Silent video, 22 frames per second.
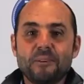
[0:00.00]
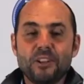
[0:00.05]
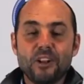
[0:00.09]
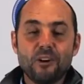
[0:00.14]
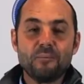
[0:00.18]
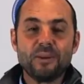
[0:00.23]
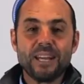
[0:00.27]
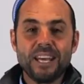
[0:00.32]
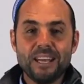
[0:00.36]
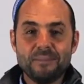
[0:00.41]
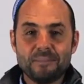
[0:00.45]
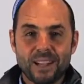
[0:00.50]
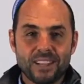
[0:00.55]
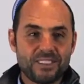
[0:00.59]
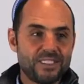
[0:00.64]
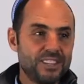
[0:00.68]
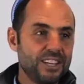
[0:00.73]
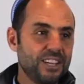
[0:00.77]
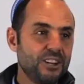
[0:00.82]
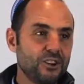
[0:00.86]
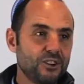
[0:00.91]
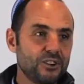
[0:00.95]
Mi nombre es
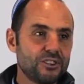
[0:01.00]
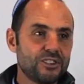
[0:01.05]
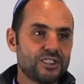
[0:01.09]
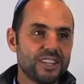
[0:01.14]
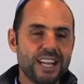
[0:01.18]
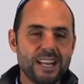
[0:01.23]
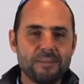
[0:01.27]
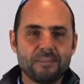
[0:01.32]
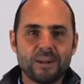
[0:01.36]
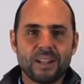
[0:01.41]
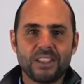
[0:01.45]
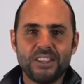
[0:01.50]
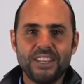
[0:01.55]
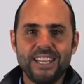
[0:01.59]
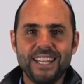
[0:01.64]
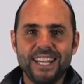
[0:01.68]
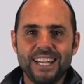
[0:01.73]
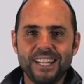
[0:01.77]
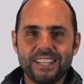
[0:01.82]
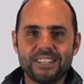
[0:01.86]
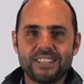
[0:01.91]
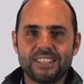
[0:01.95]
Marcelo Salas
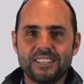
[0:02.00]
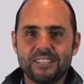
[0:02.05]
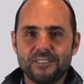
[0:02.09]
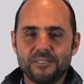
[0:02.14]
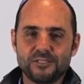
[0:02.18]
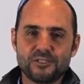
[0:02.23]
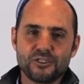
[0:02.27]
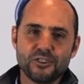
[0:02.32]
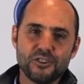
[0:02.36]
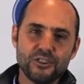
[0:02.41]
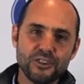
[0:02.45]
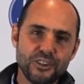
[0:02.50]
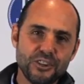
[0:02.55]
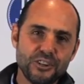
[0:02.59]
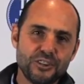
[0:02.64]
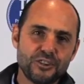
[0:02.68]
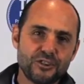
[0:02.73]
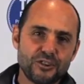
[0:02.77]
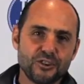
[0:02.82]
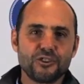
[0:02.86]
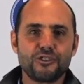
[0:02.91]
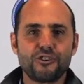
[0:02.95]
Martínez, soy
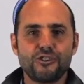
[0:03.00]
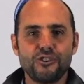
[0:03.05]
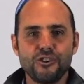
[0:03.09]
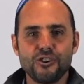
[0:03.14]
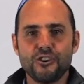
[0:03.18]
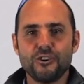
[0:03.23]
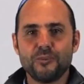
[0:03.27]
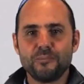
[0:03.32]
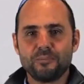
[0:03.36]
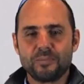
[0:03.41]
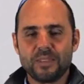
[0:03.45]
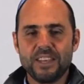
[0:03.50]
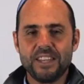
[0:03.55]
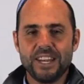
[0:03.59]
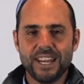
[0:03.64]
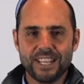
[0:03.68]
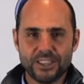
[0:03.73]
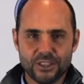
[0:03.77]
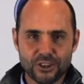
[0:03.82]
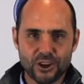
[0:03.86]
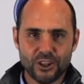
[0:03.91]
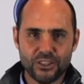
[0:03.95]
socio y
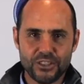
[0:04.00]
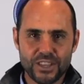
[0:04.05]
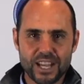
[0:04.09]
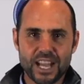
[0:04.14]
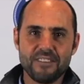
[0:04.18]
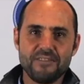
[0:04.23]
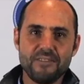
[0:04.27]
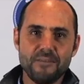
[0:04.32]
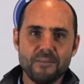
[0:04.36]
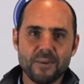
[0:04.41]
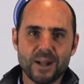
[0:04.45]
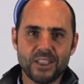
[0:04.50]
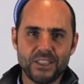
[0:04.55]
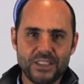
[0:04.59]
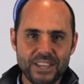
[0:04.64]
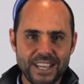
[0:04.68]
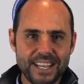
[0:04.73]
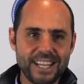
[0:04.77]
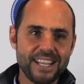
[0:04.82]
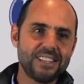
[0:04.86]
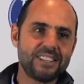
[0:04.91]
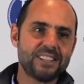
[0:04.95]
director de Café
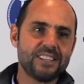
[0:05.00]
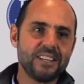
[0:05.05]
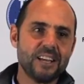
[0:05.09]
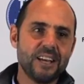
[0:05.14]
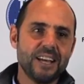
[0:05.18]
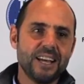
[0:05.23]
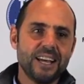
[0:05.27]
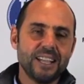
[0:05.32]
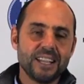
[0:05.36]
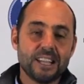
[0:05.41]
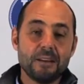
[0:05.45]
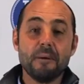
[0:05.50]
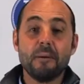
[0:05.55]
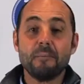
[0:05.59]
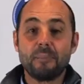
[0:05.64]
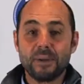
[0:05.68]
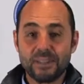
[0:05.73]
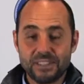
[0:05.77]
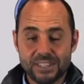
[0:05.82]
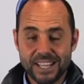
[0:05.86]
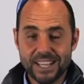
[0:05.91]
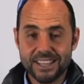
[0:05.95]
Martínez, también
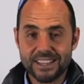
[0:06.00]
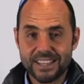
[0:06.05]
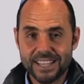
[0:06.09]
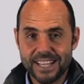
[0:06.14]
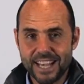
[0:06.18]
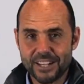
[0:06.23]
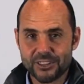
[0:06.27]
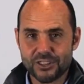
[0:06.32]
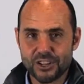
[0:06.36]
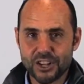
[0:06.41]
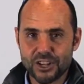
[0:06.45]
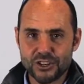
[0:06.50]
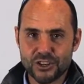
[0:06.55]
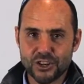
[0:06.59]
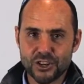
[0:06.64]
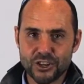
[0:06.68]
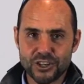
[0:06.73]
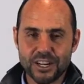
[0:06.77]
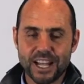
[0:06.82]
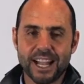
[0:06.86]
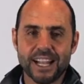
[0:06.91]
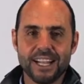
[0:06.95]
presidente de la
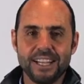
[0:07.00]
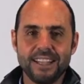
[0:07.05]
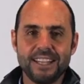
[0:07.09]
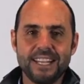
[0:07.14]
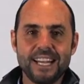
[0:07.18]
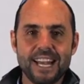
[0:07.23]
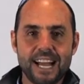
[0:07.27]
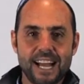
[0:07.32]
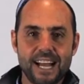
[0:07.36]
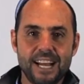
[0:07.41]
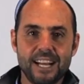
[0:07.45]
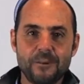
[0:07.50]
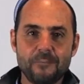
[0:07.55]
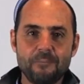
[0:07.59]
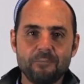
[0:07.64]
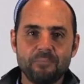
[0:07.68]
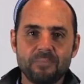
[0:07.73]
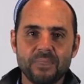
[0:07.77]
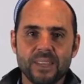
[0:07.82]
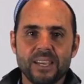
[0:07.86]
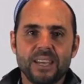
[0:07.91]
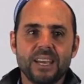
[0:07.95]
Asociación Argentina
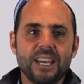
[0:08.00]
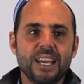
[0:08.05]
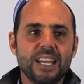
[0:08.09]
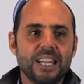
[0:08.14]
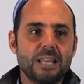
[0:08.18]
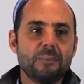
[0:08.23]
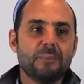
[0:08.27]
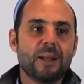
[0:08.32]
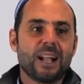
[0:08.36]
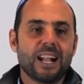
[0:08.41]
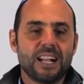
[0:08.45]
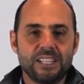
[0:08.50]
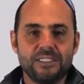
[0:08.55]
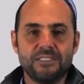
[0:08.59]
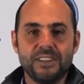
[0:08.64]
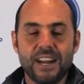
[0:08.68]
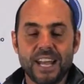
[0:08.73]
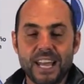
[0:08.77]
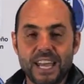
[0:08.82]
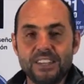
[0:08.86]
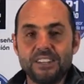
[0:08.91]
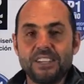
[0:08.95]
de Marcas y
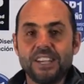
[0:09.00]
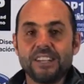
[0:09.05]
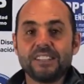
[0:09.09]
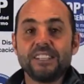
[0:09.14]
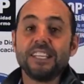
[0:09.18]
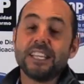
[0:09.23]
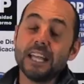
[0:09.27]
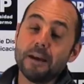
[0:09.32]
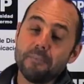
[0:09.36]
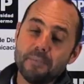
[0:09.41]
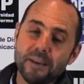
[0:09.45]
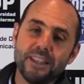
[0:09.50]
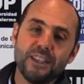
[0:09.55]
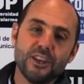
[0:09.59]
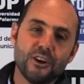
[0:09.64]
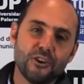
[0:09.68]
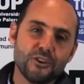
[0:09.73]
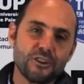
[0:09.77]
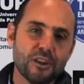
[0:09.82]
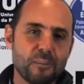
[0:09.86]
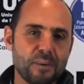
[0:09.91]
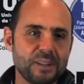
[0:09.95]
Franquicias y también
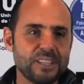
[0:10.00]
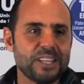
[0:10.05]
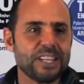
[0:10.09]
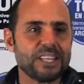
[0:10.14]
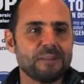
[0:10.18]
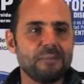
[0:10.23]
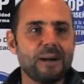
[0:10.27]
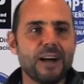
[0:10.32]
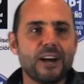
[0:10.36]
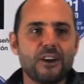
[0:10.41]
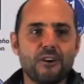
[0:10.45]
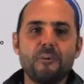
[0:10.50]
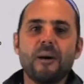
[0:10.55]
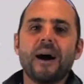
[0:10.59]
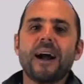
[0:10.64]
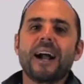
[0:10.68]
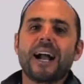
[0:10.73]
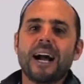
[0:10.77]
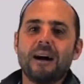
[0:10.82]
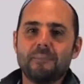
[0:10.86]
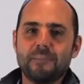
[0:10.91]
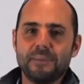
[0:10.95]
tengo otra empresa que se llama
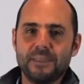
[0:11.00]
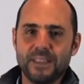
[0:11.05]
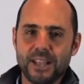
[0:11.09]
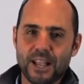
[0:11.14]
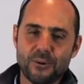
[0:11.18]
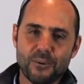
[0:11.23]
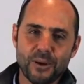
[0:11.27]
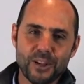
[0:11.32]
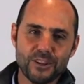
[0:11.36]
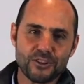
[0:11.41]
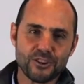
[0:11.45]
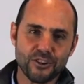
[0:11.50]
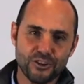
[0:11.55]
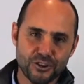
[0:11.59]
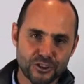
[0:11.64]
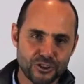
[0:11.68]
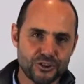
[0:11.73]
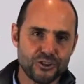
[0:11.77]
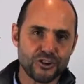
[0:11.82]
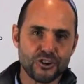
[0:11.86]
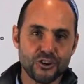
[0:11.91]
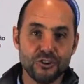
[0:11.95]
Human Camp, de la cual soy
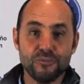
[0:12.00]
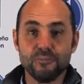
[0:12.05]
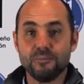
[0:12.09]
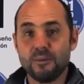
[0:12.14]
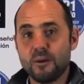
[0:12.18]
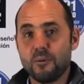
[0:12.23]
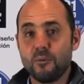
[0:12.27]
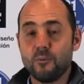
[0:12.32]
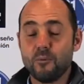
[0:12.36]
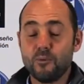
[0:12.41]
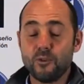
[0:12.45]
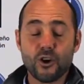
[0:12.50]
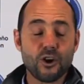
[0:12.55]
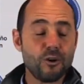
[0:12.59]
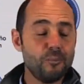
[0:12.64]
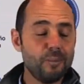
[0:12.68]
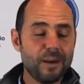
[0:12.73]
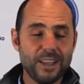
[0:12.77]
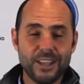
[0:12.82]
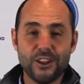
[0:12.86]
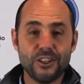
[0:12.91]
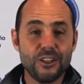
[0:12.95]
socio con unos
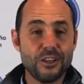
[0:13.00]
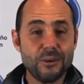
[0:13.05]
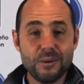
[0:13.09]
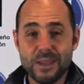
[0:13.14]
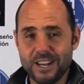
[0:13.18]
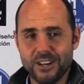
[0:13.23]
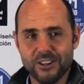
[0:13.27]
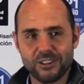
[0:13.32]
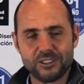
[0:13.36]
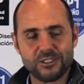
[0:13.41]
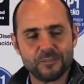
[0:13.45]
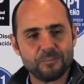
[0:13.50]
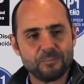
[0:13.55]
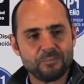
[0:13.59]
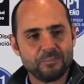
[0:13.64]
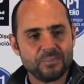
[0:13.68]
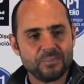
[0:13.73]
compañeros divinos.